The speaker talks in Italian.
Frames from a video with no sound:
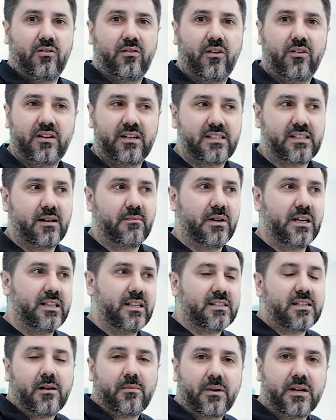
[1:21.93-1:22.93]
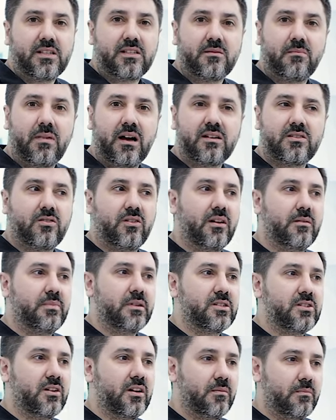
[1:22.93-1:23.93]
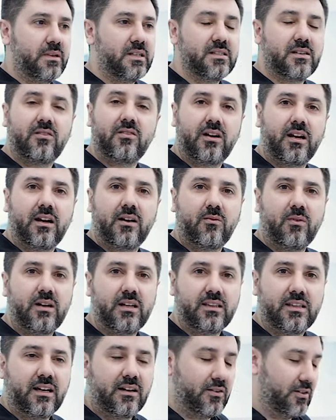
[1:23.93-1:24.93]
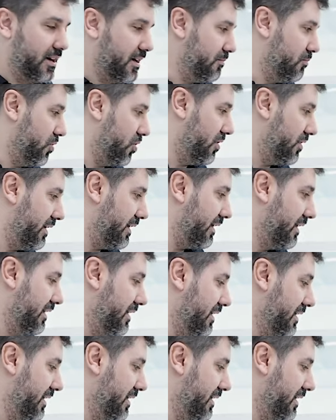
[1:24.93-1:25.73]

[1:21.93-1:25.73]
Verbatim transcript: onestamente se il prezzo è basso le persone pensano che la qualità non è buona.